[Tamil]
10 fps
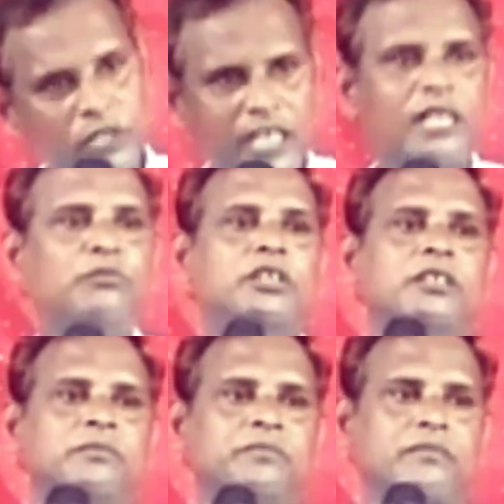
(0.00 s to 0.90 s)
உண்டாக்க
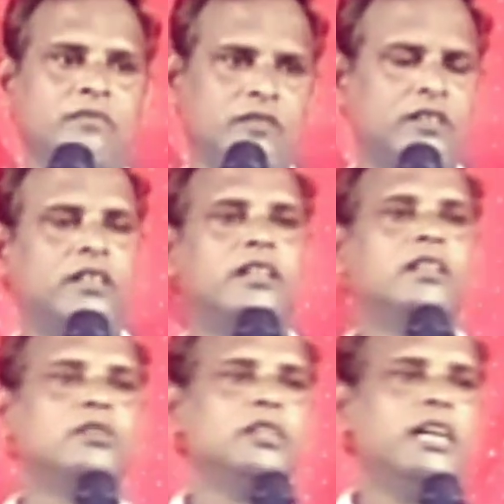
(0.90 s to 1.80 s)
முடியும்
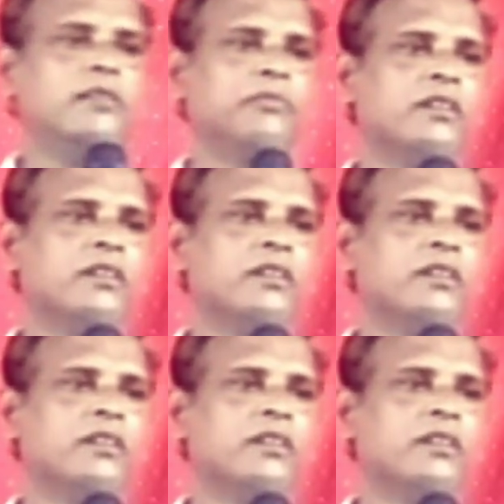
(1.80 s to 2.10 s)
லூயா